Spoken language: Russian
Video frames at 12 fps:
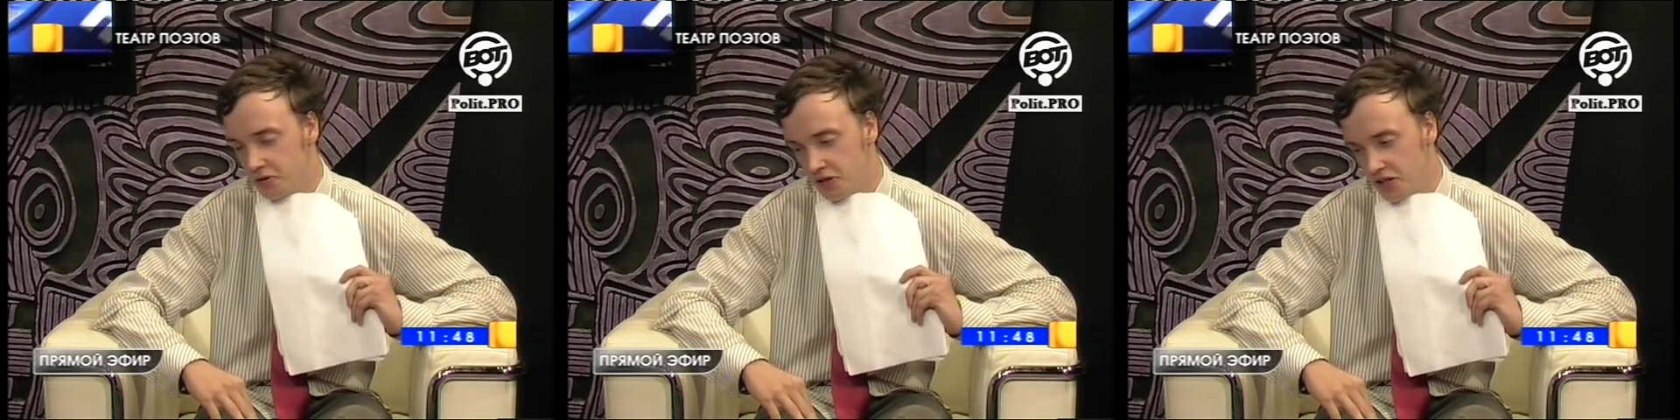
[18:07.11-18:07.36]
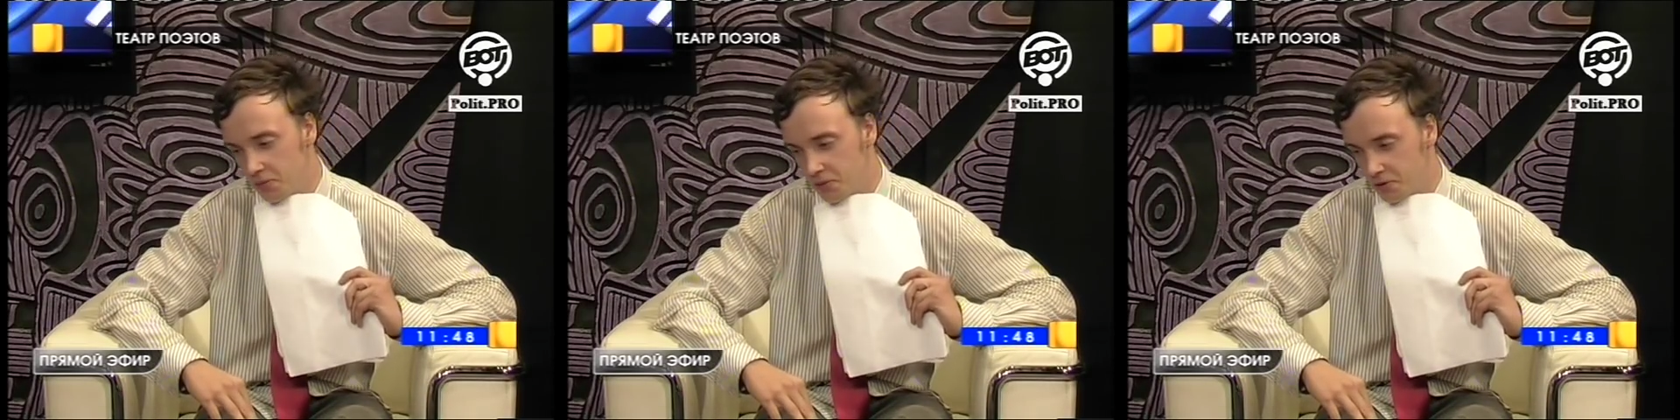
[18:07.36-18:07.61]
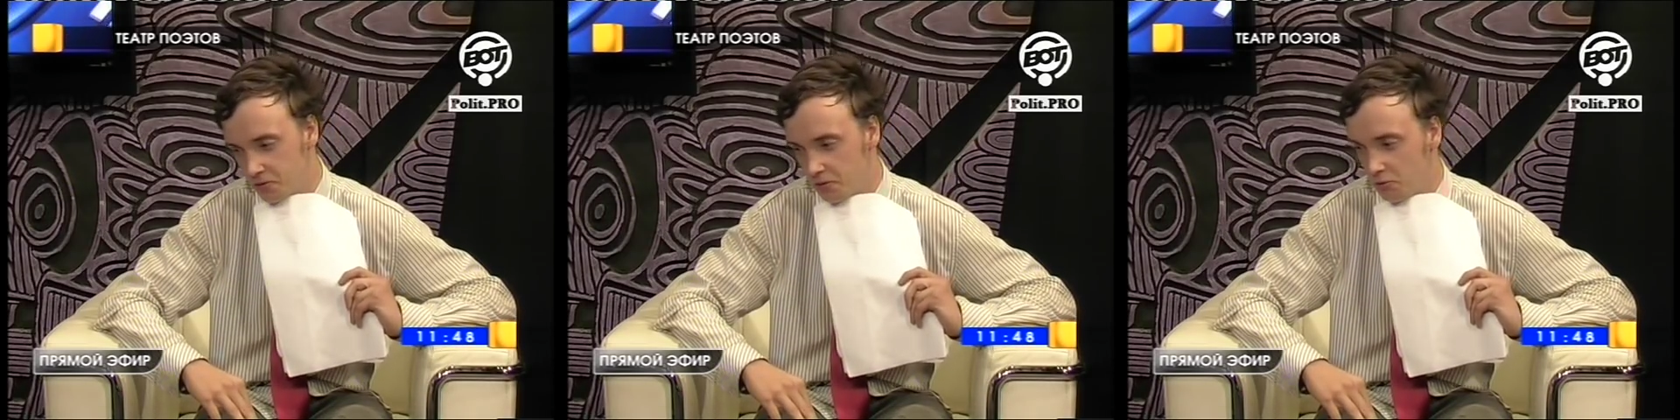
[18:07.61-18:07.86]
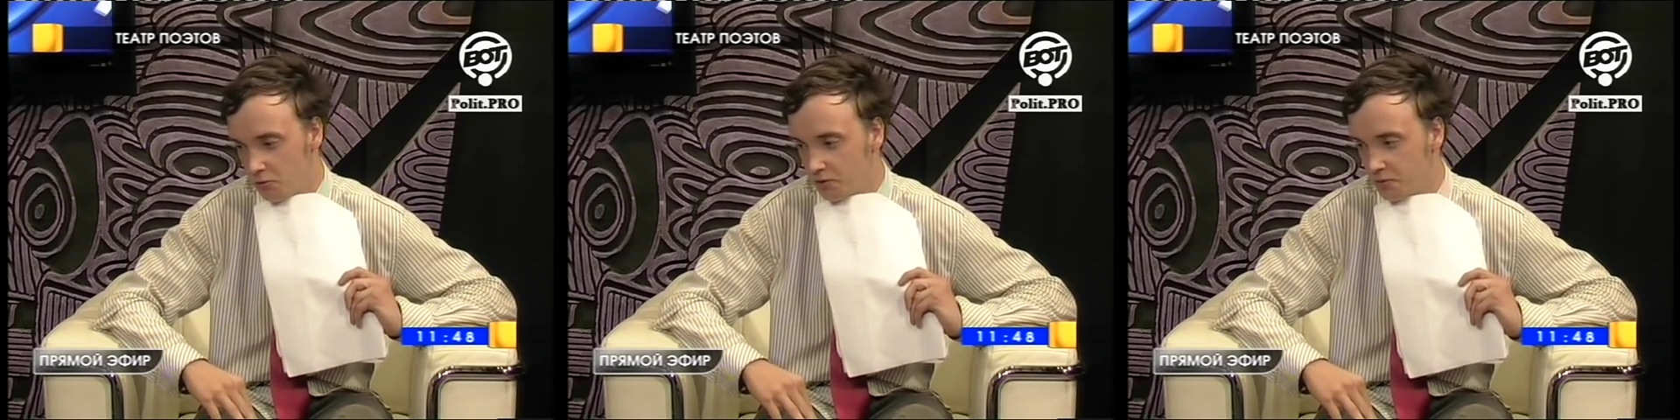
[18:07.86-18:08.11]
стихи по
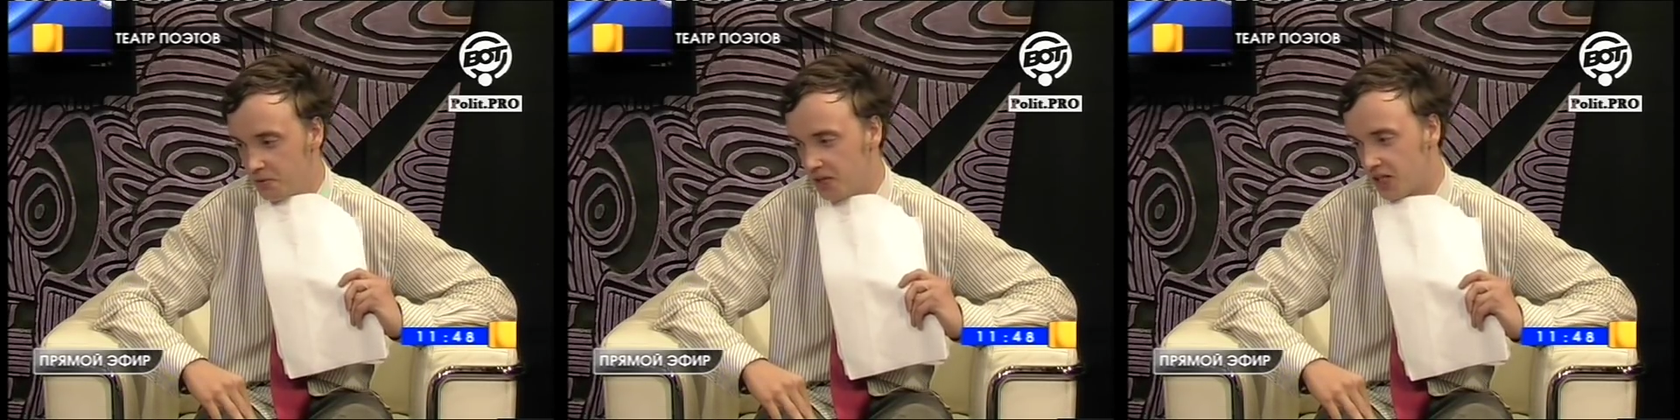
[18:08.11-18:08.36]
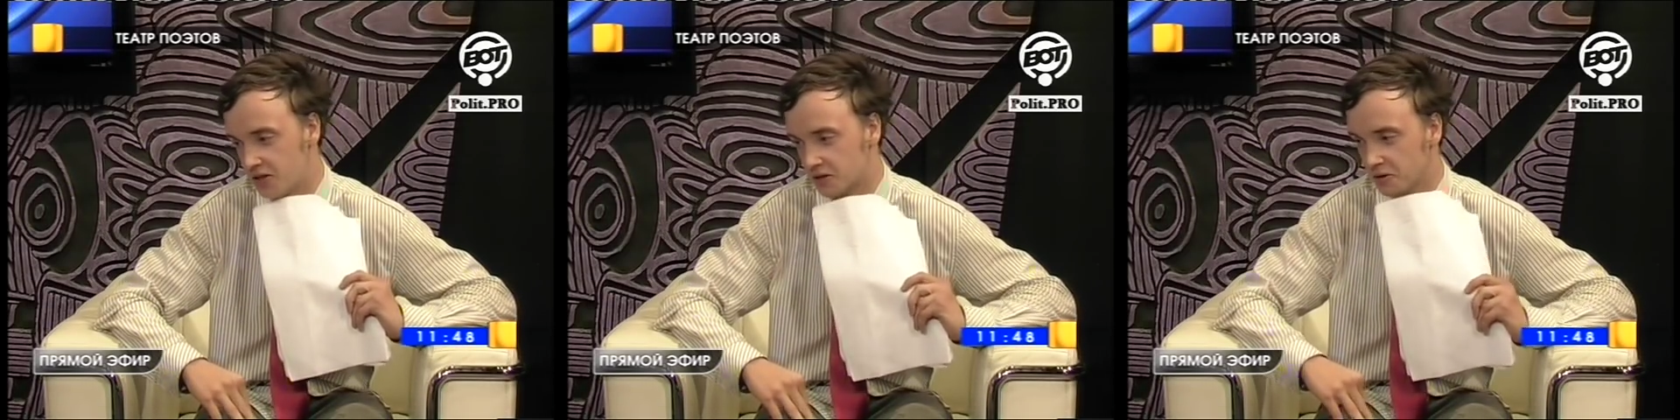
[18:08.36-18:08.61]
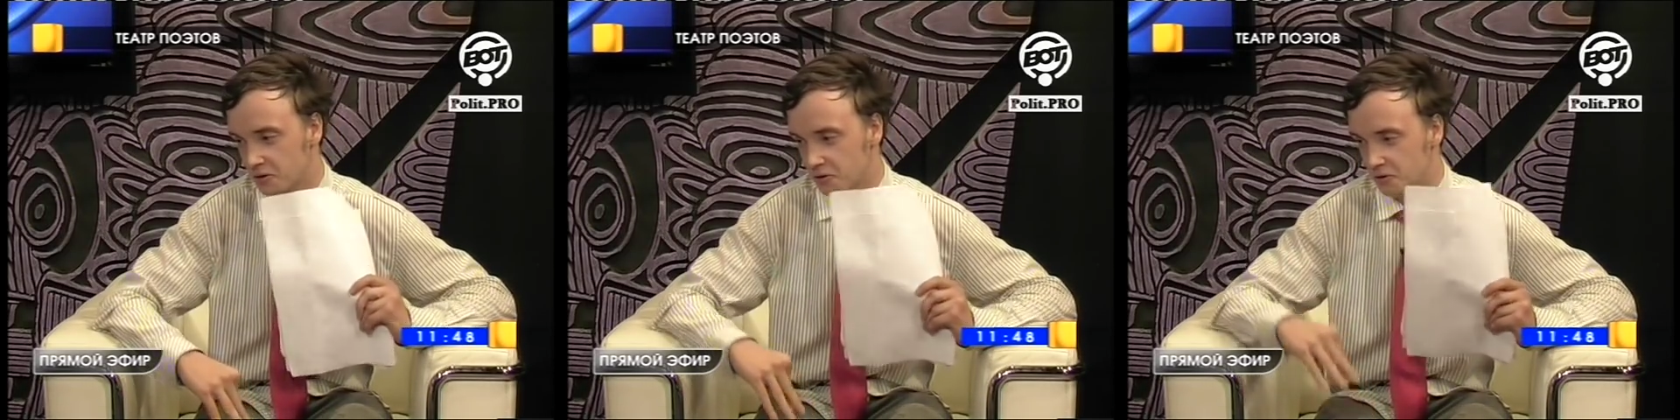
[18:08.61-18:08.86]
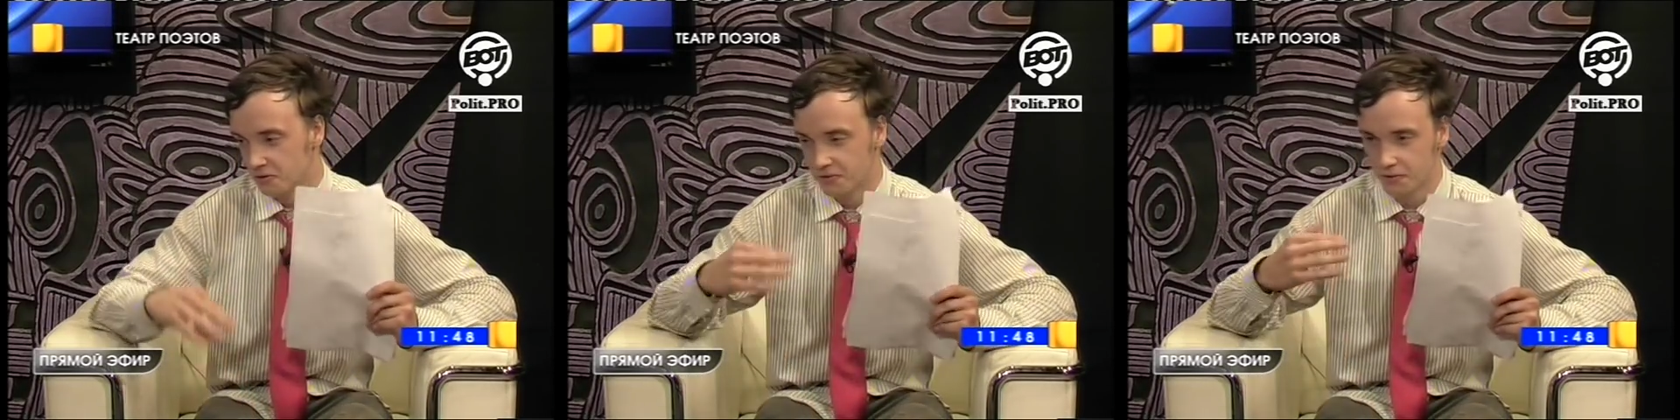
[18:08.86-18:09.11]
своему восприятию,
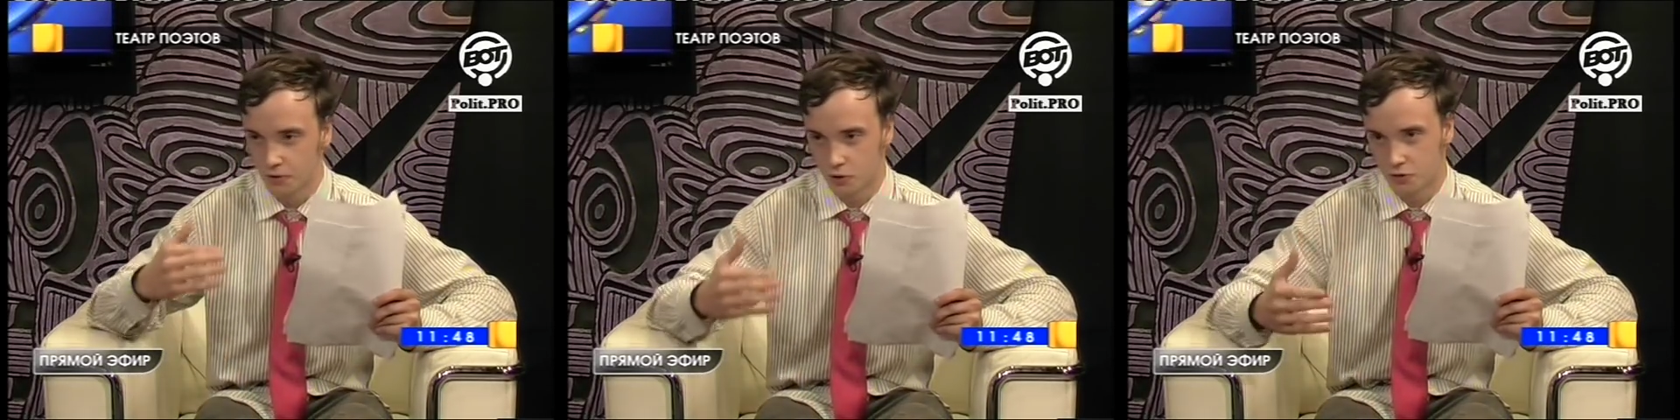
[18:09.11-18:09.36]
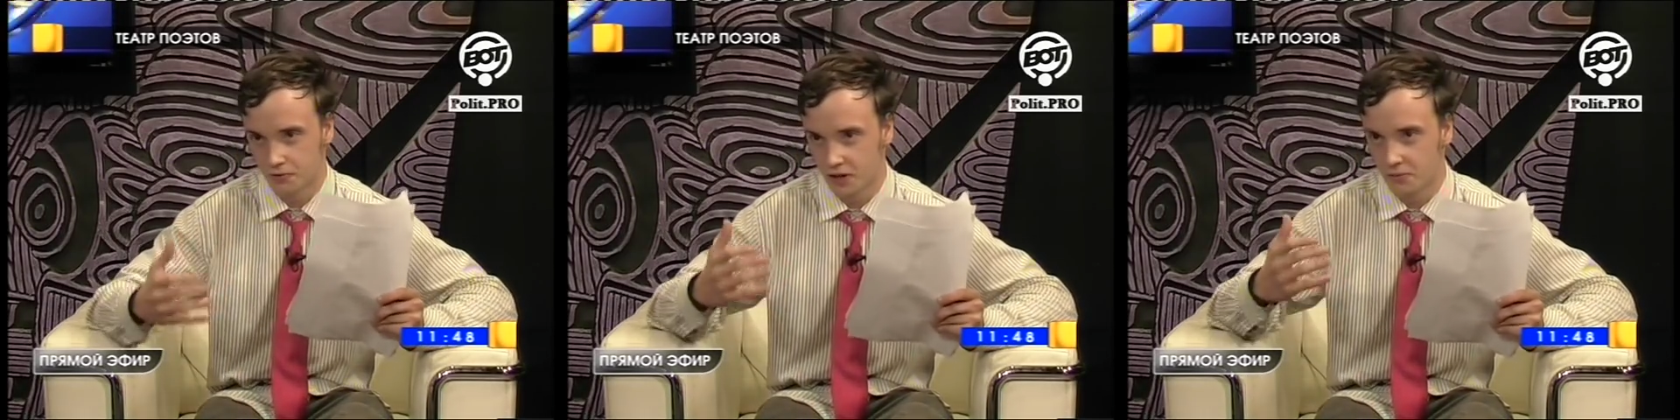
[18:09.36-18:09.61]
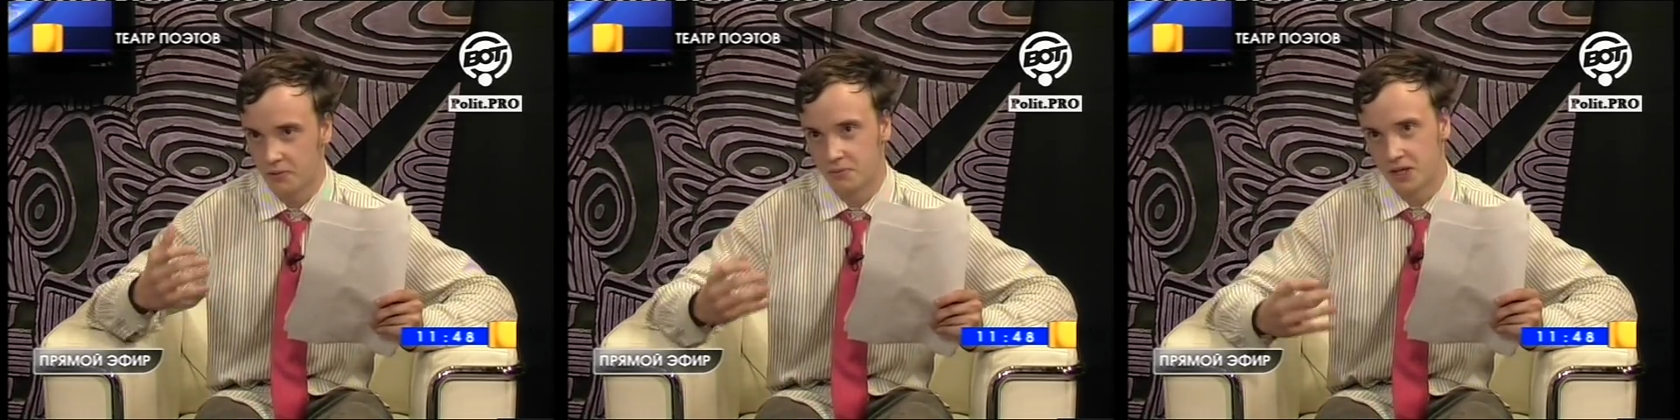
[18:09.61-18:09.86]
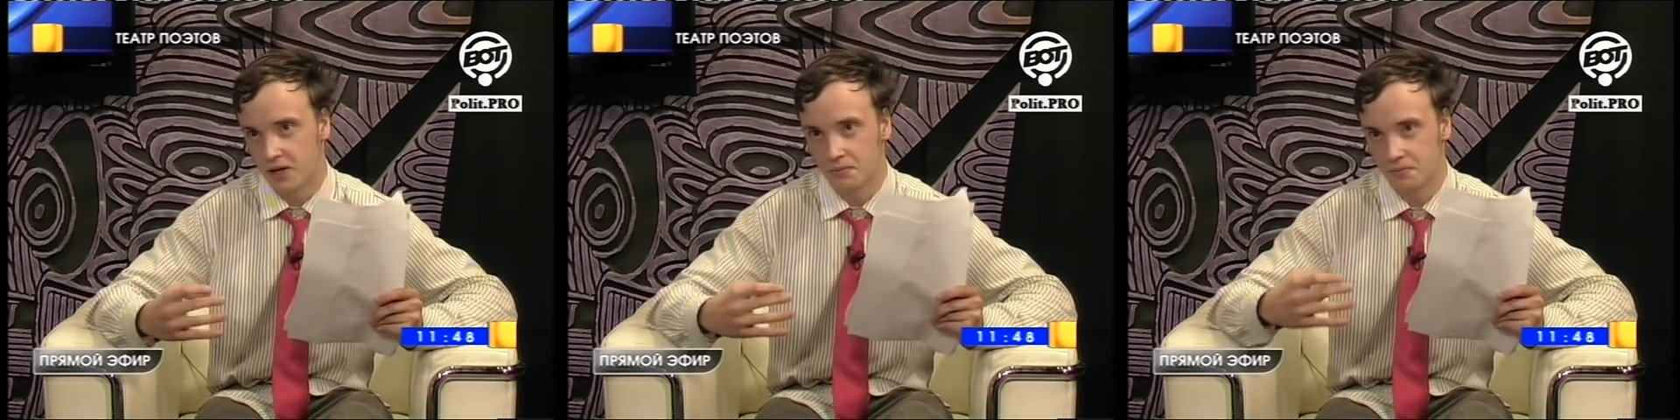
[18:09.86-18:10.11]
но в то же время
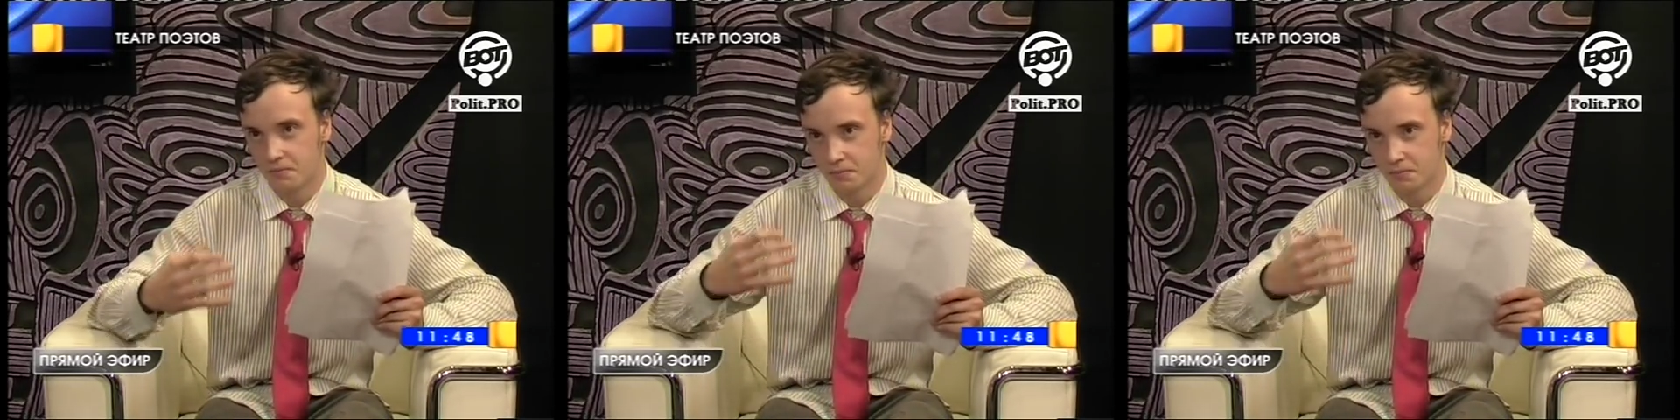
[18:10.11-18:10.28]
меня